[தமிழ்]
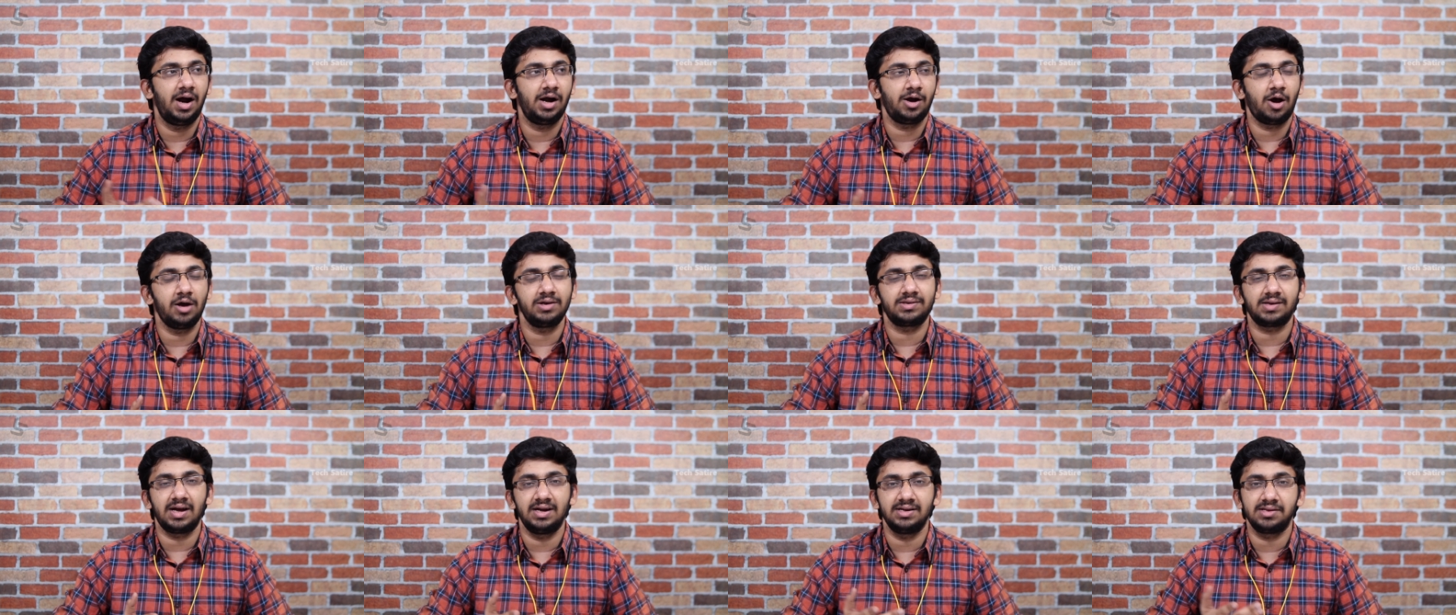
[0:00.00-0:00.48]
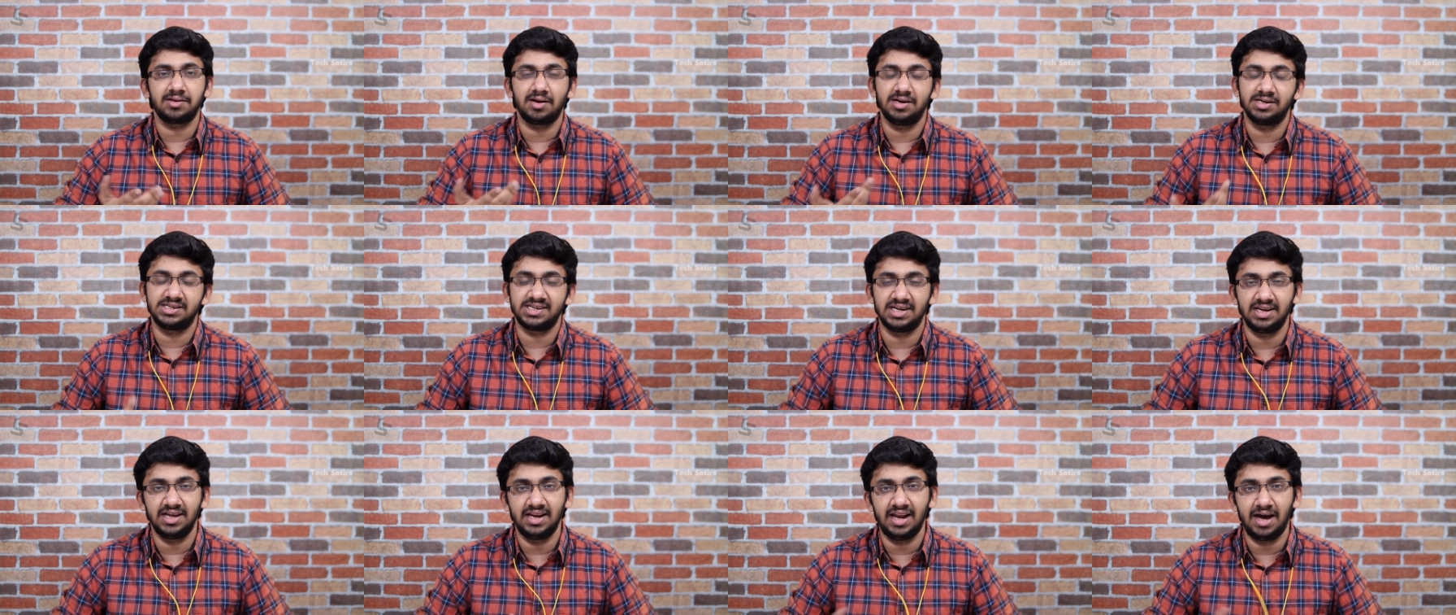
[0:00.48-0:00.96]
நாய்ஸ்
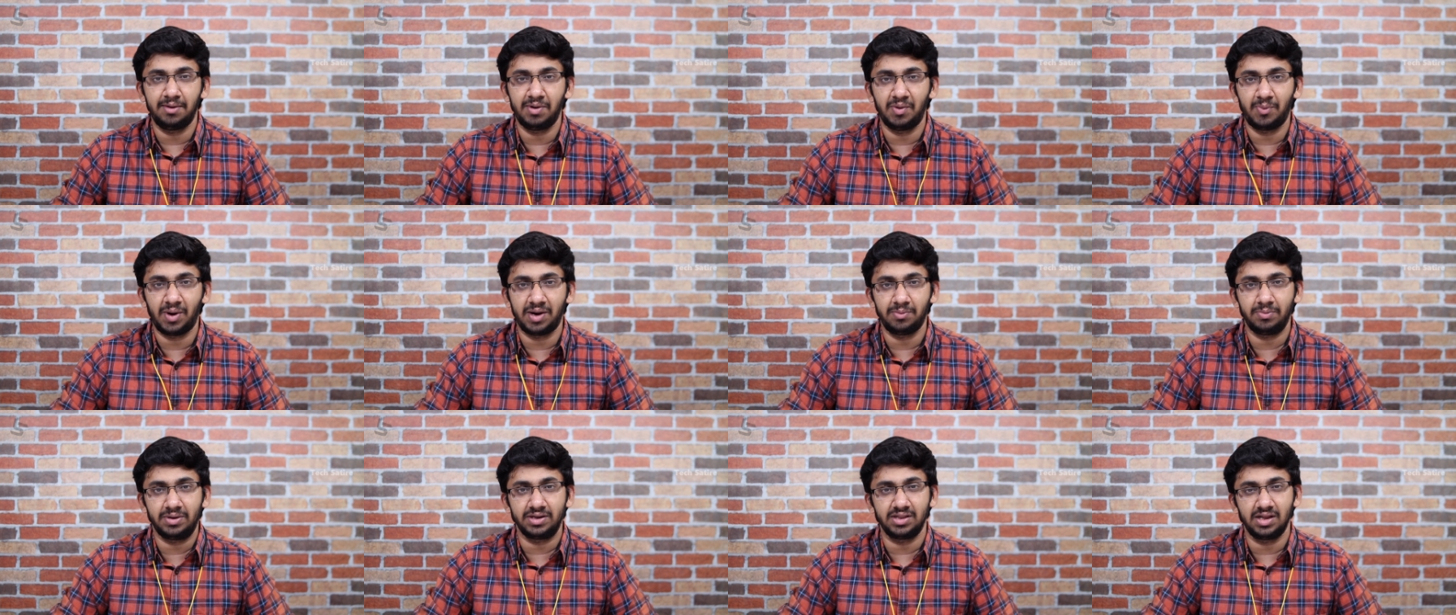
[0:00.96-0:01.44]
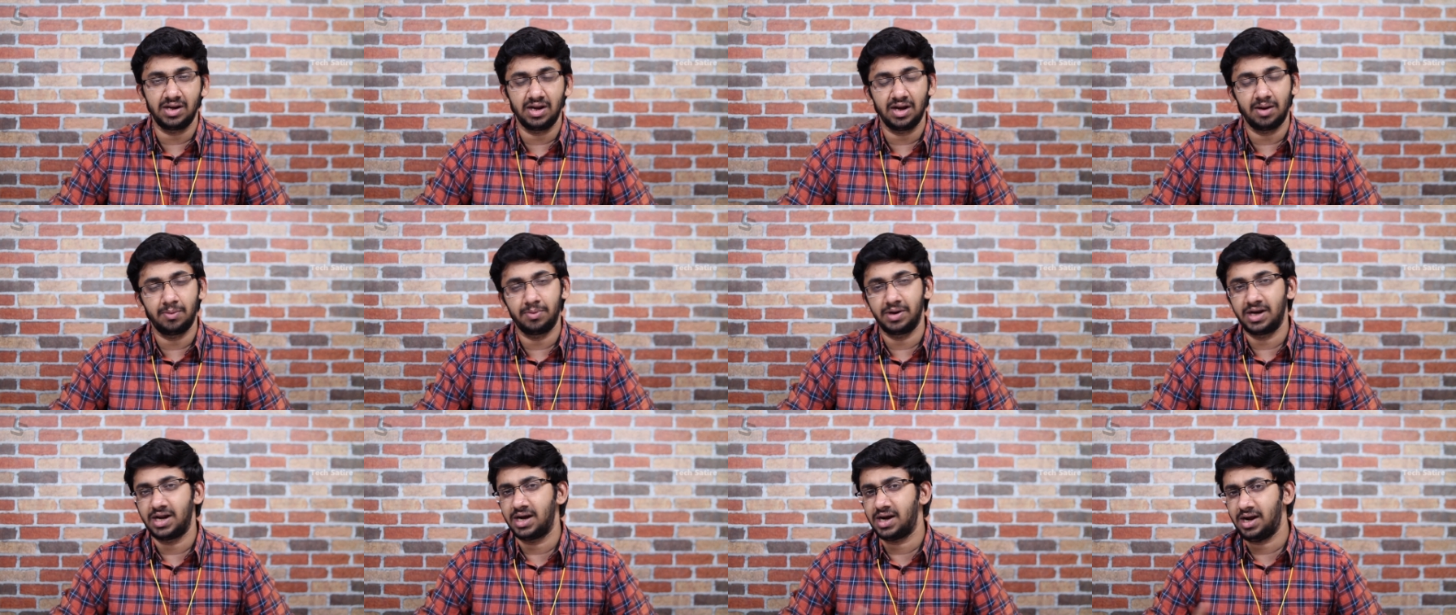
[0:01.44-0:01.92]
கேன்சலேஷன் இல்லாமல் பயன்படுத்திங்க
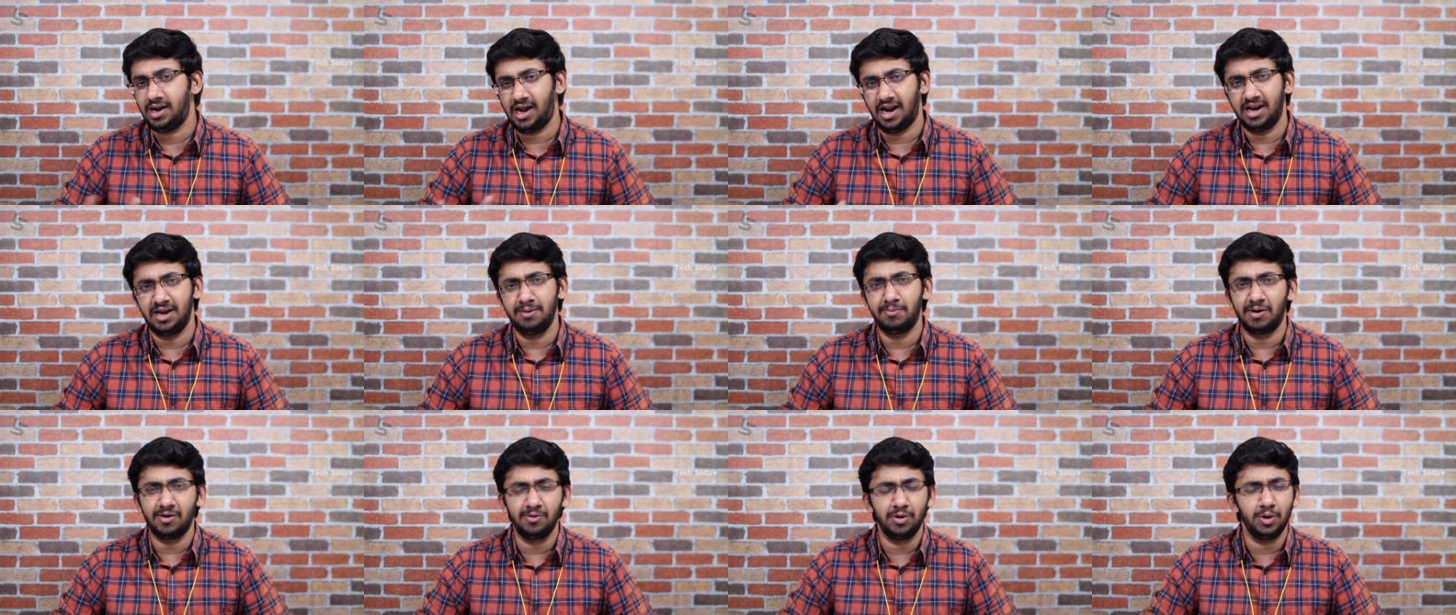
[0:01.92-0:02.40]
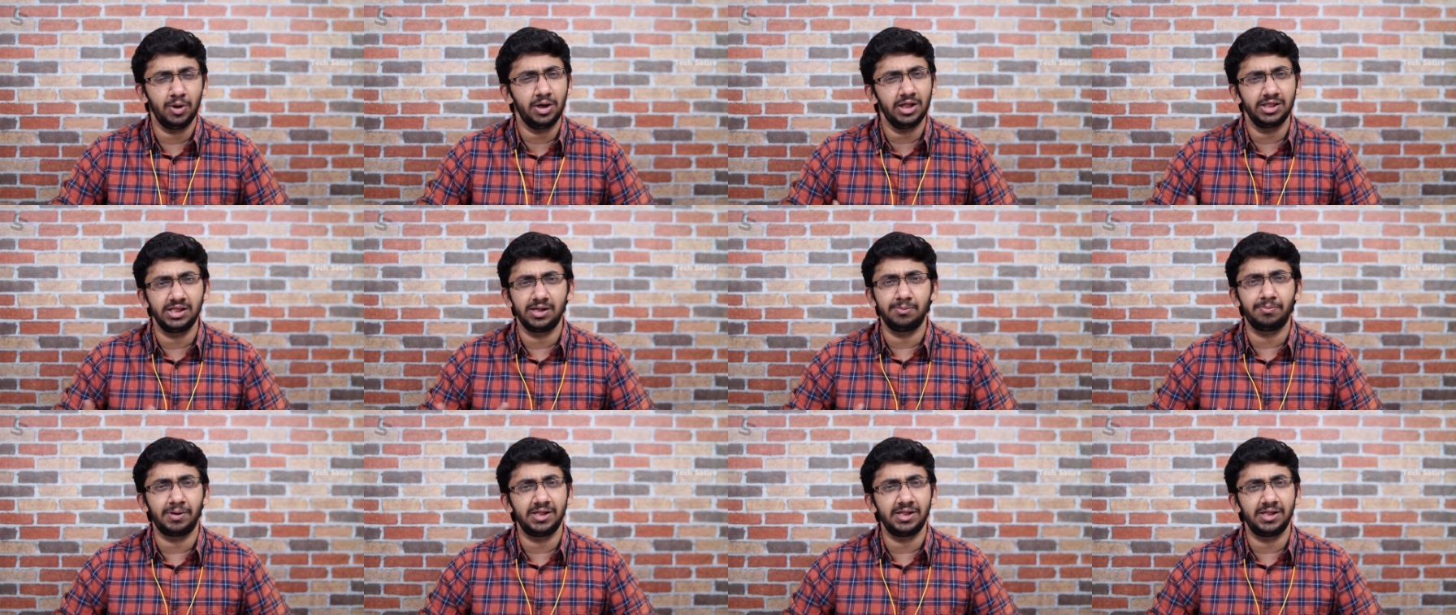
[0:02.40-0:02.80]
அப்படின்னா கண்டிப்பாகவே அந்த